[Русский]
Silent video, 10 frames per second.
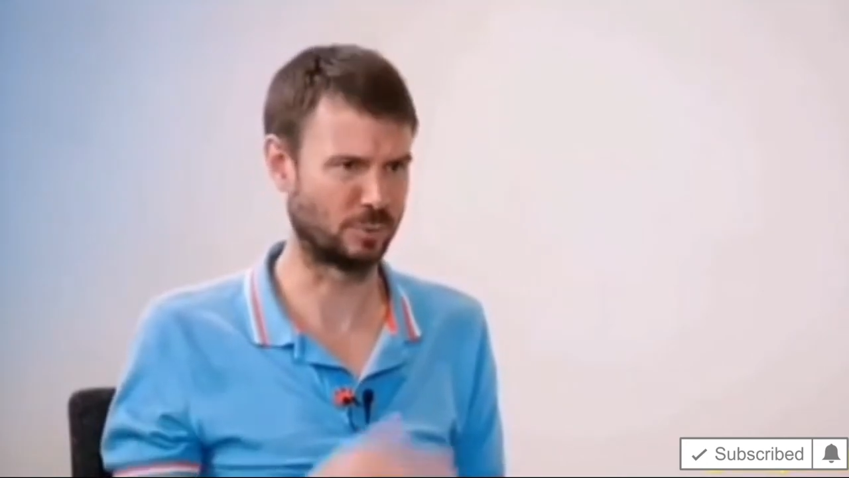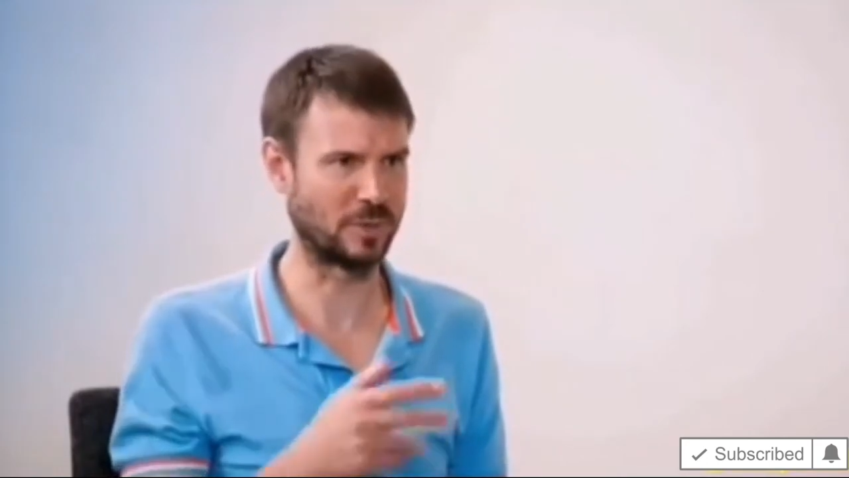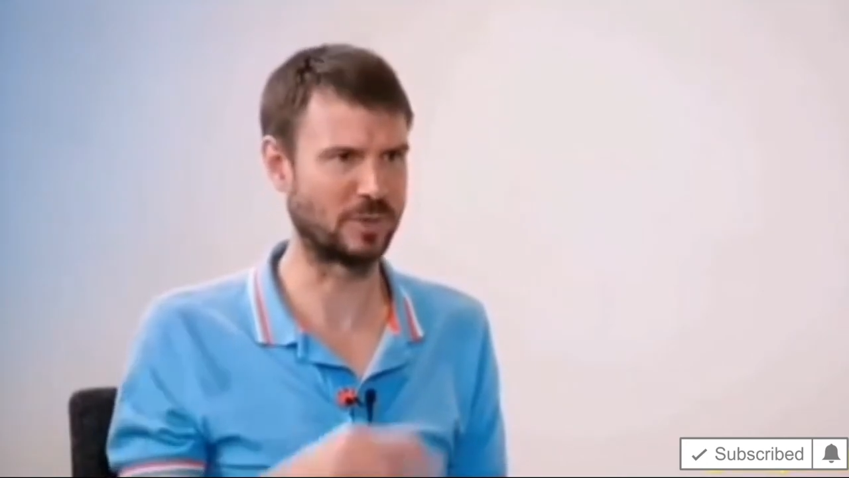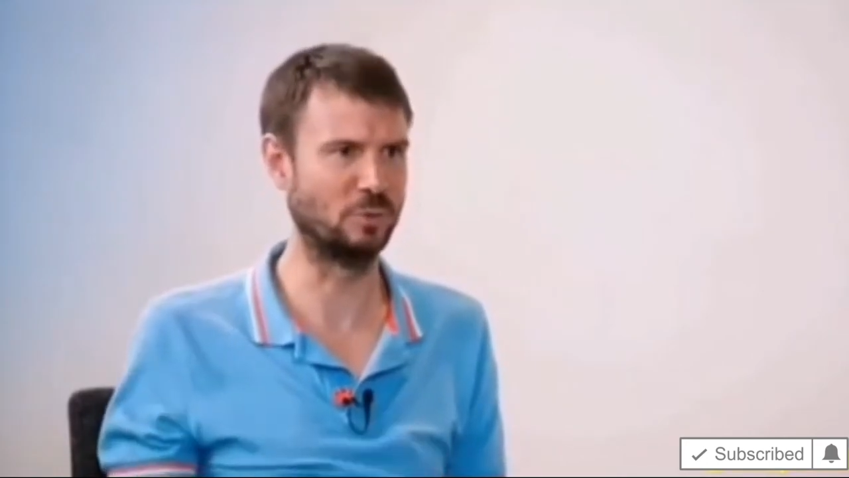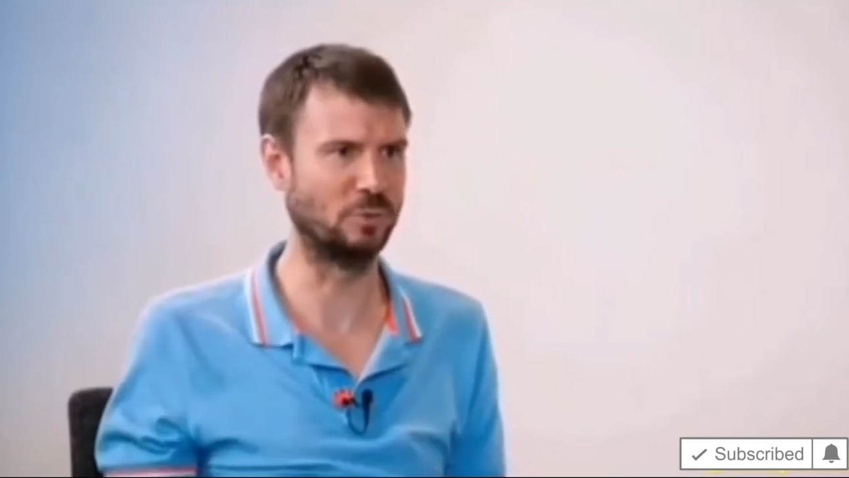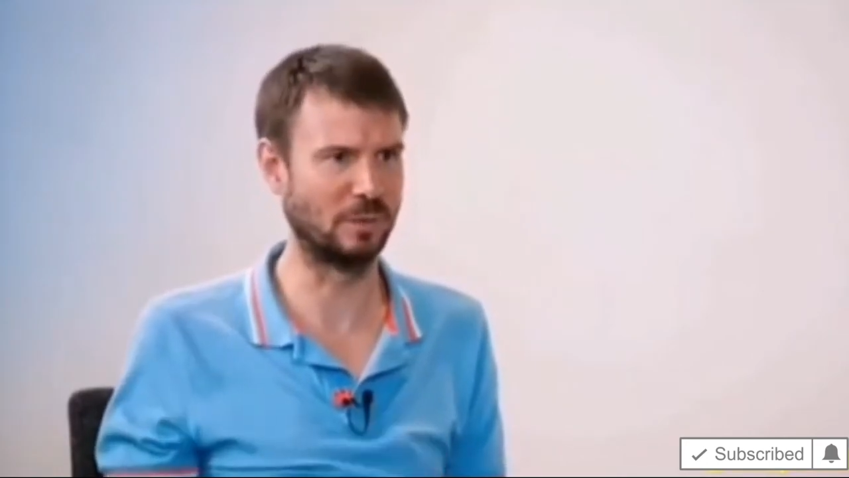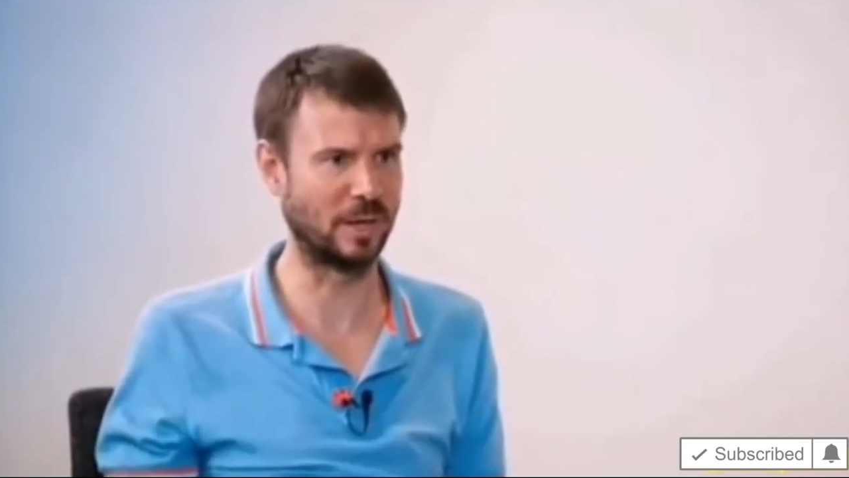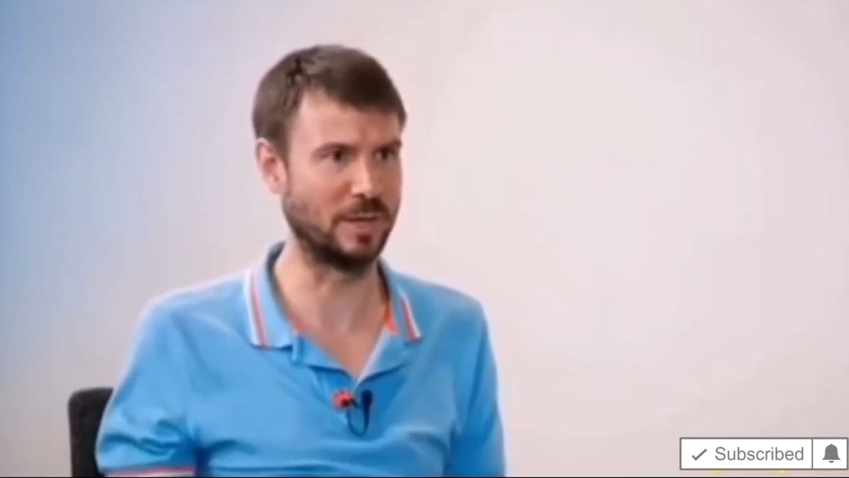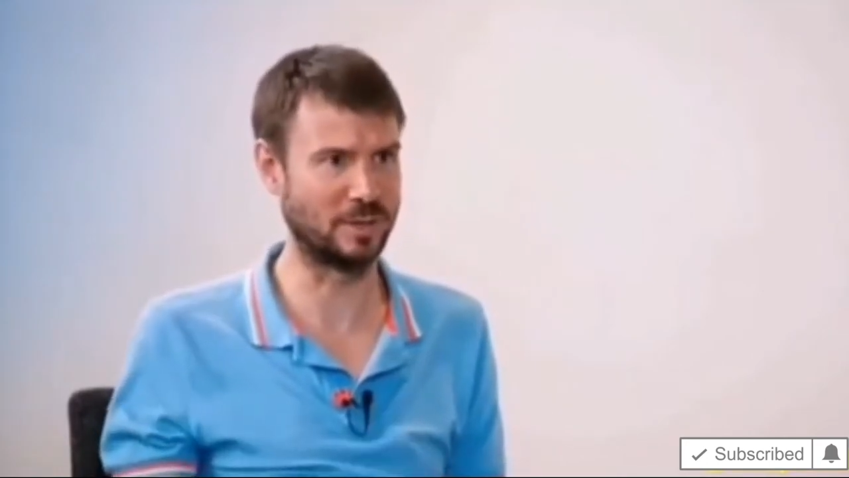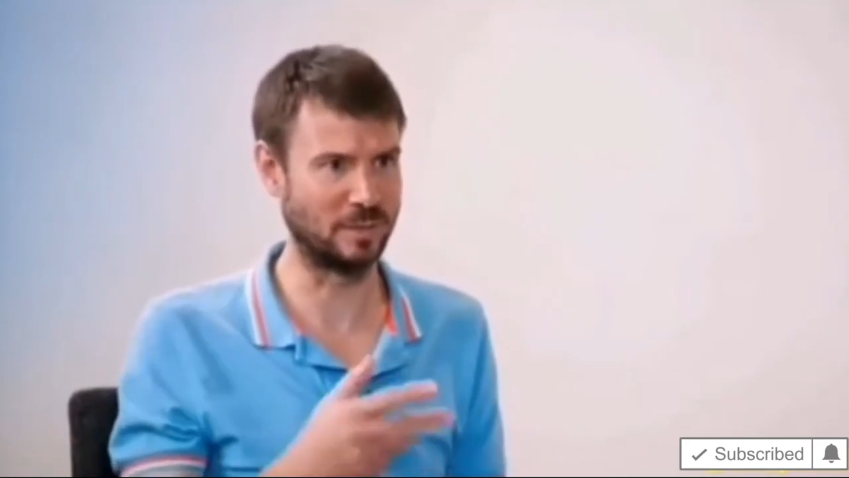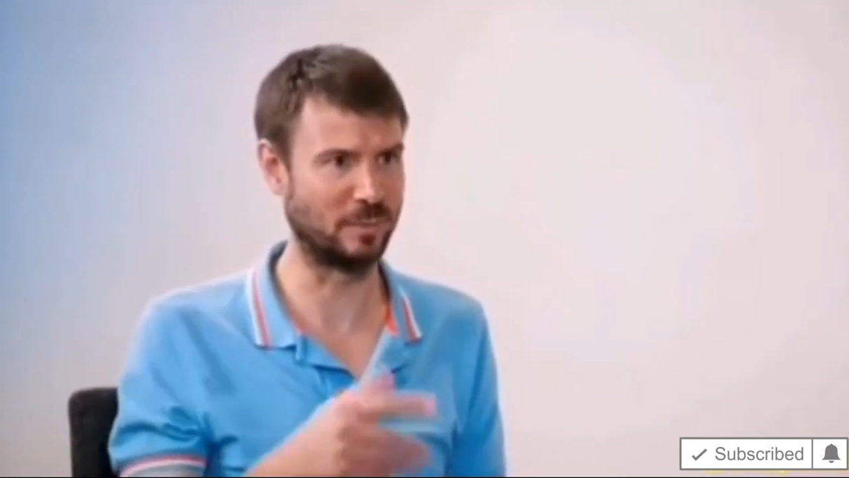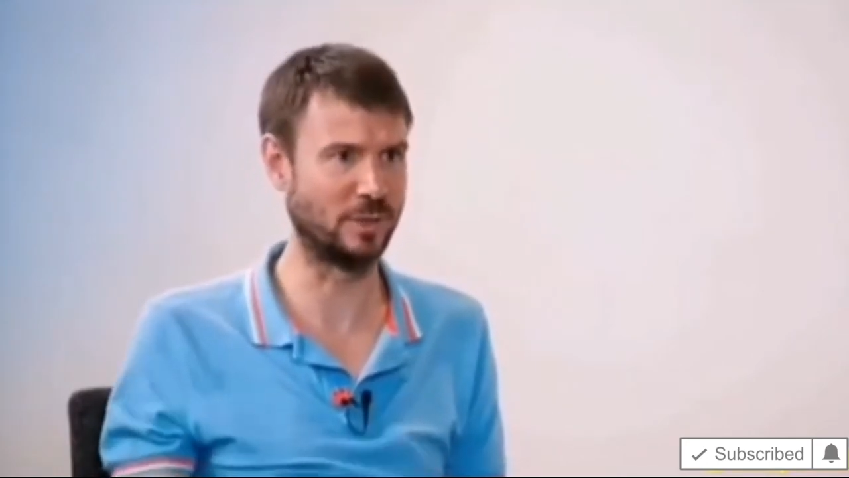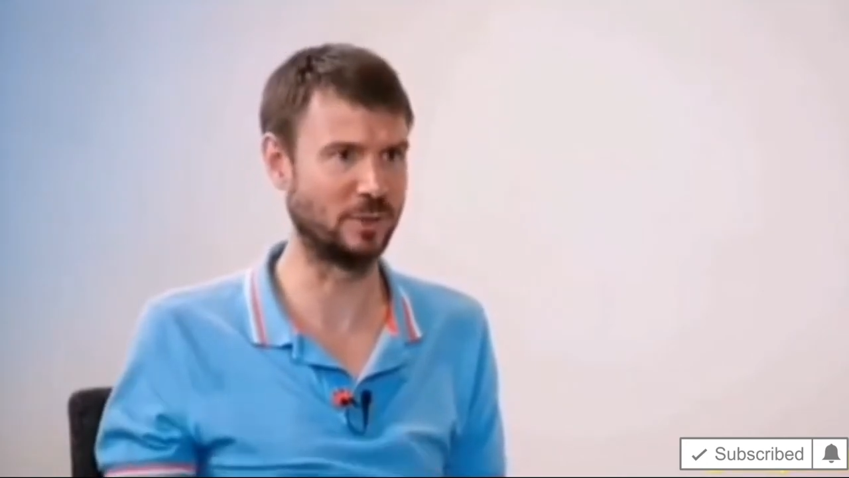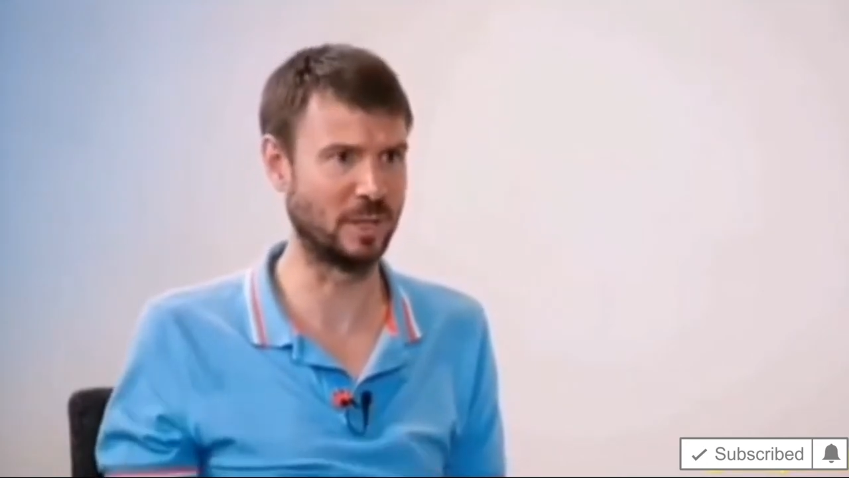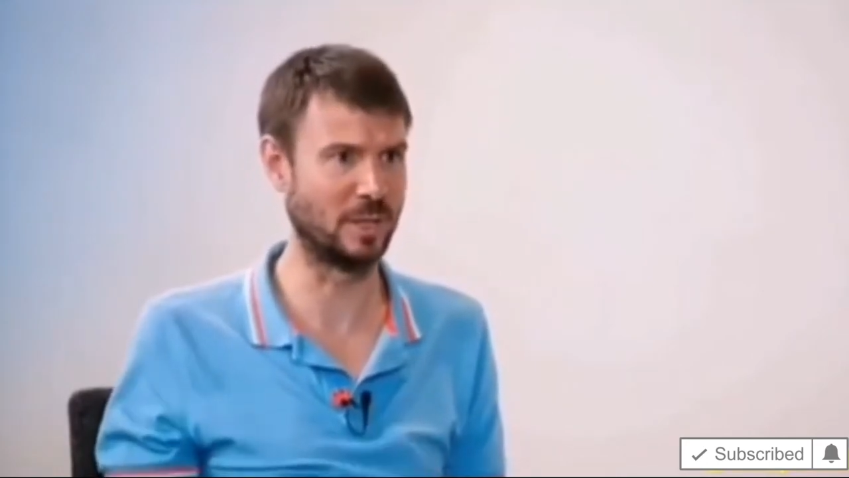Ну, спросил
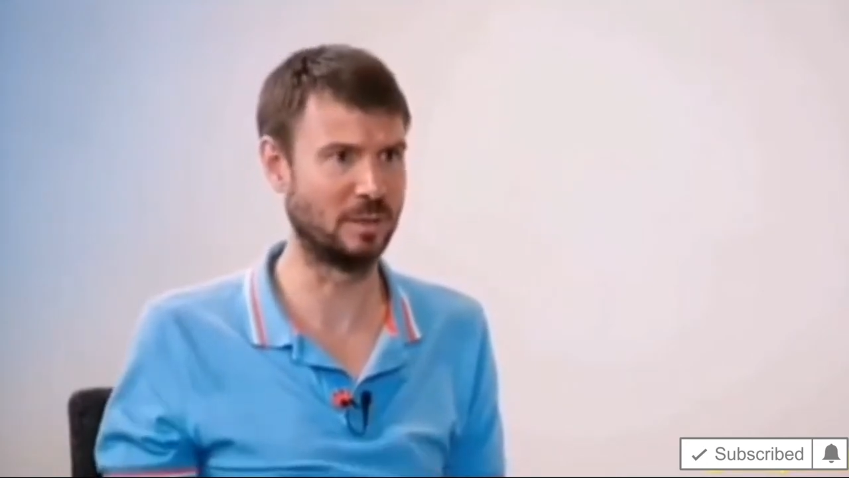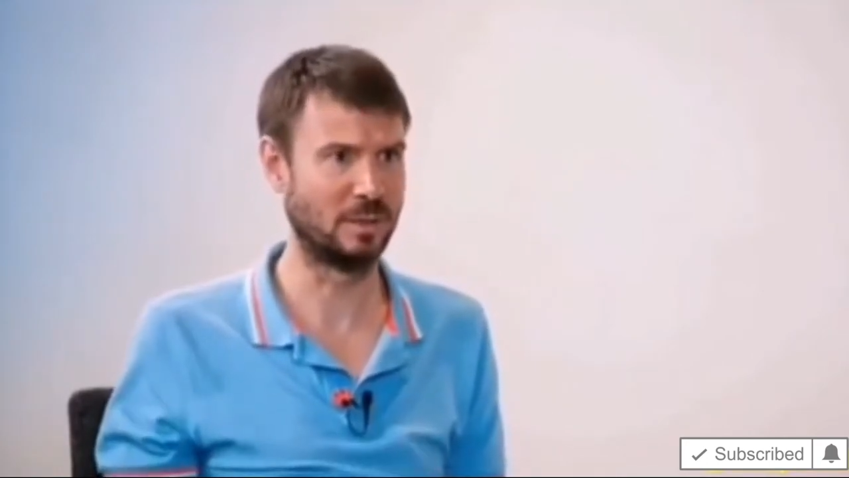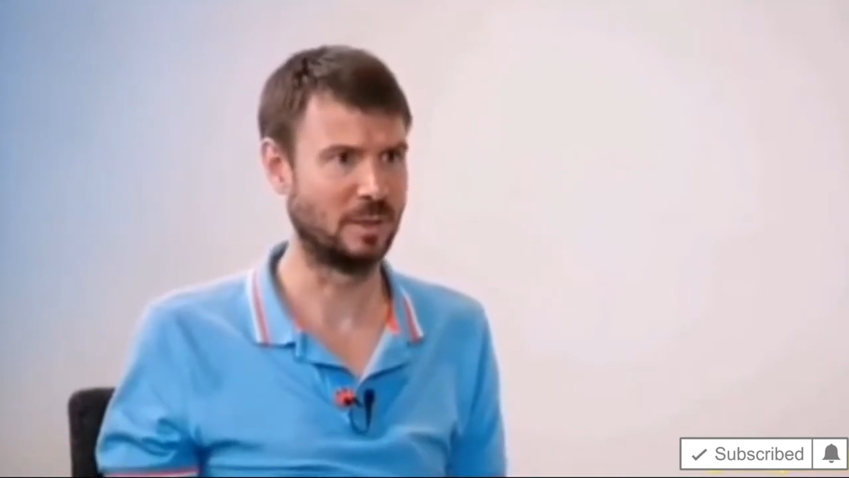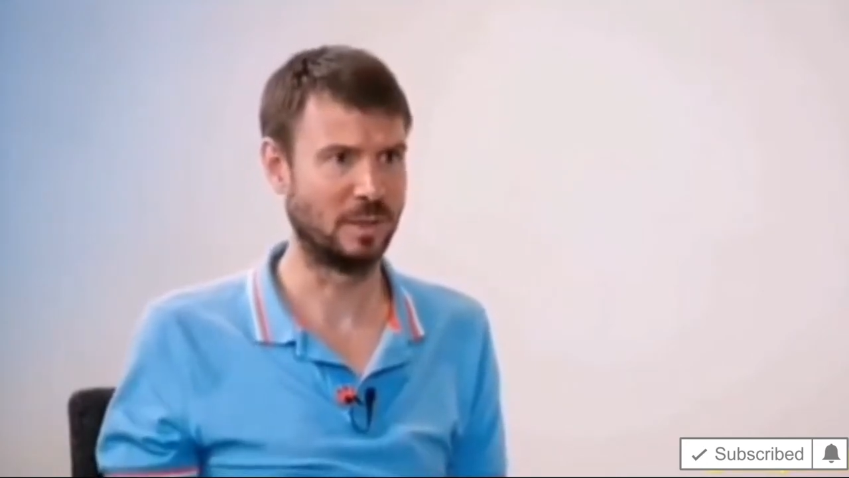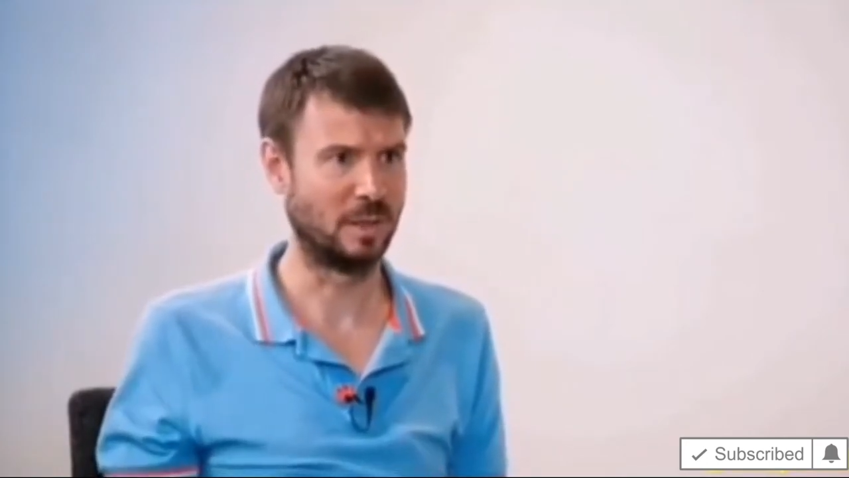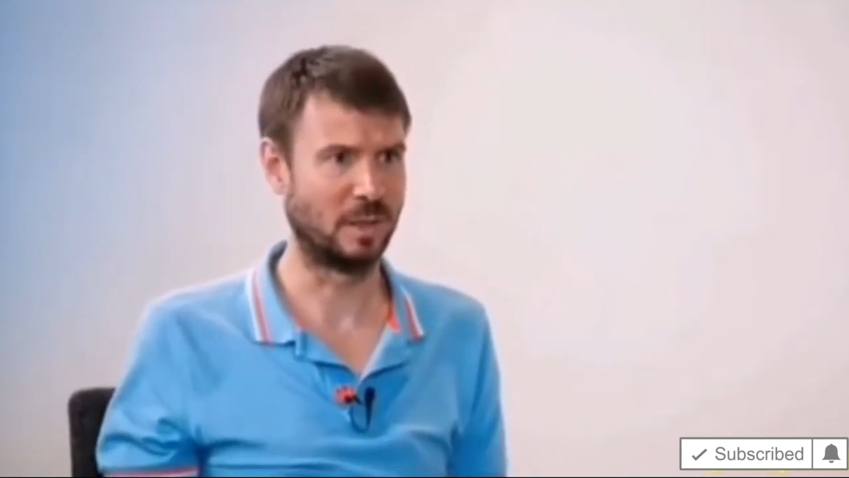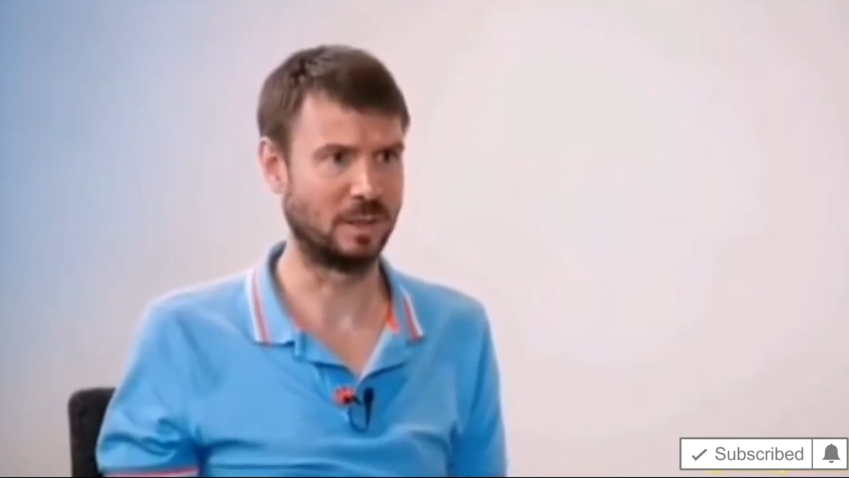Ларисы, моей жены,